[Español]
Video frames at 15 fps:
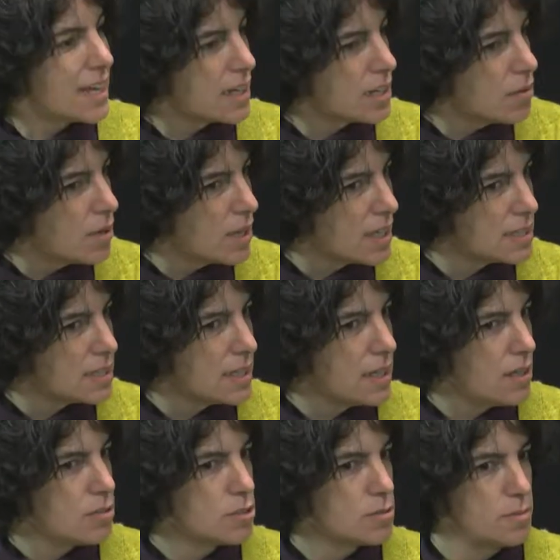recuerdas
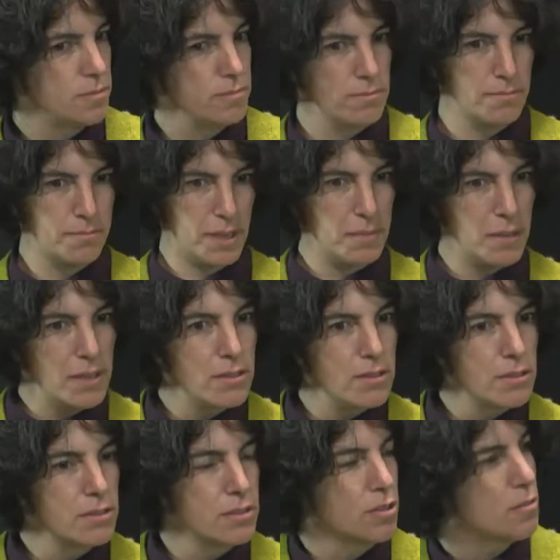de los mm,
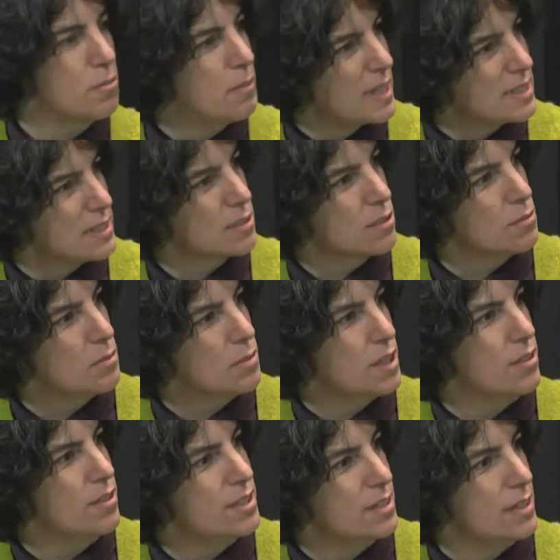primeros compases como
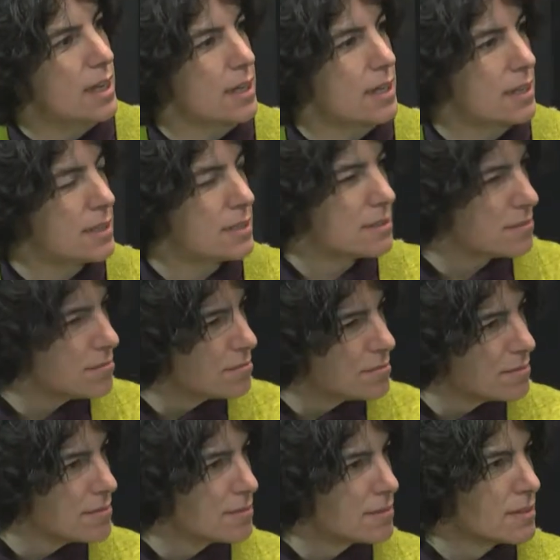periodista?
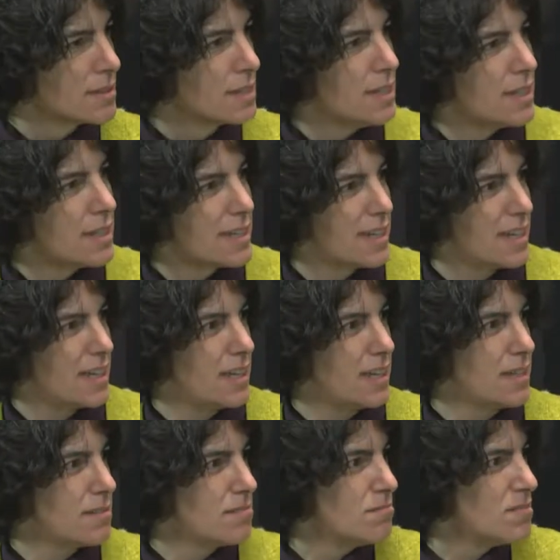
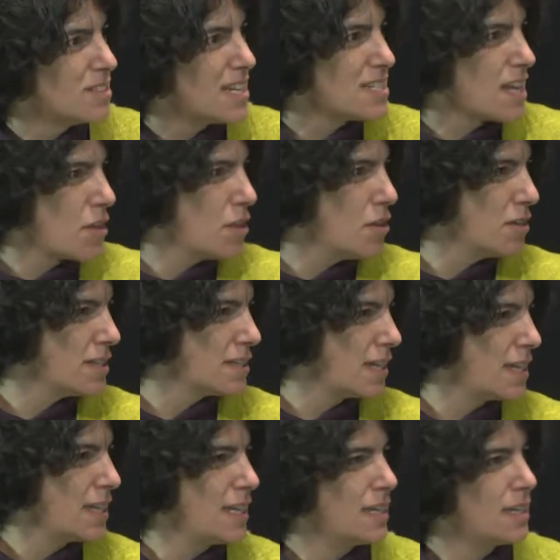qué sensaciones
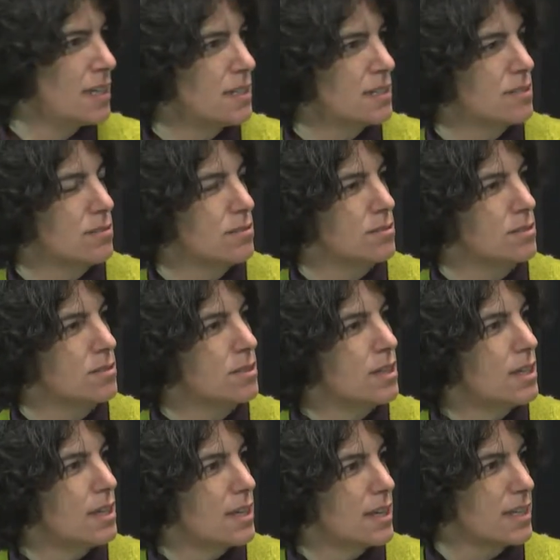tenías o
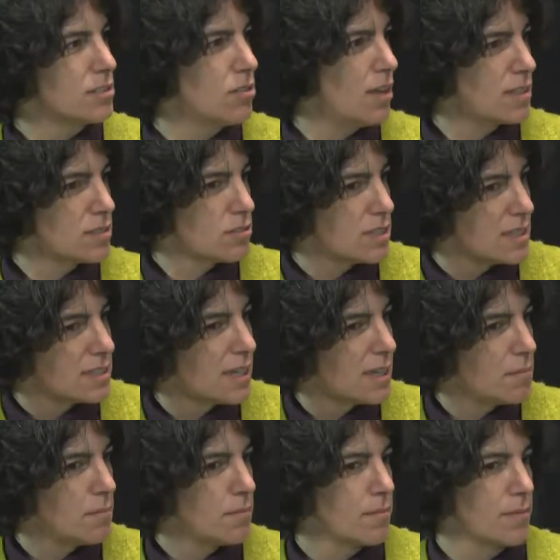qué son las cosas
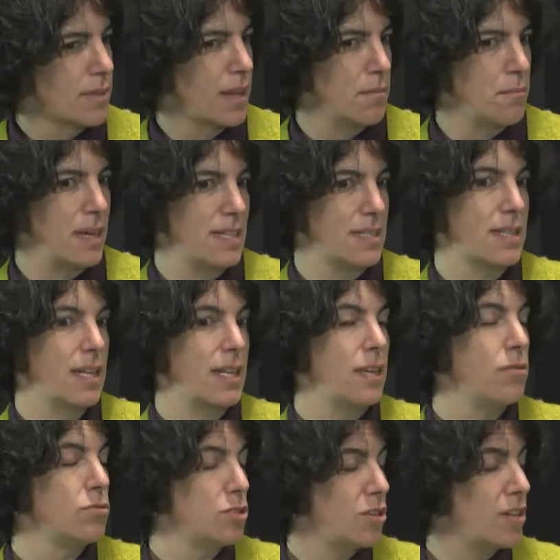que, más te
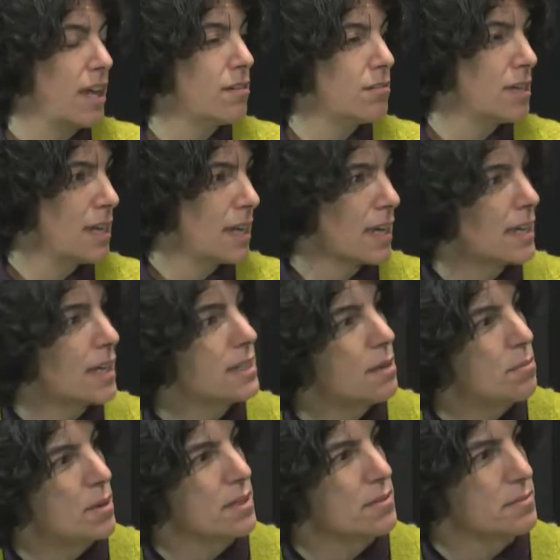ilusionaron en aquella
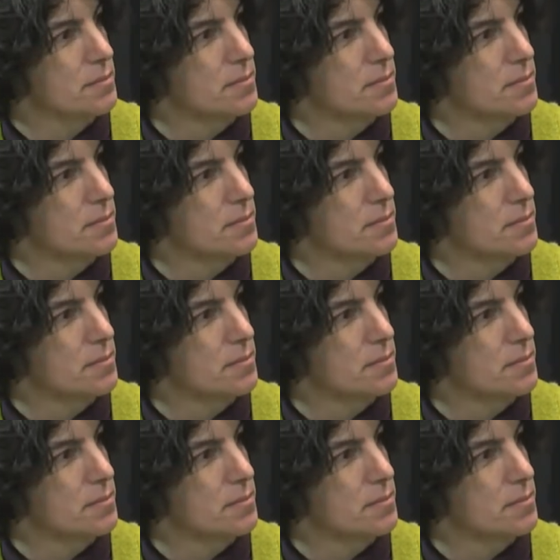etapa?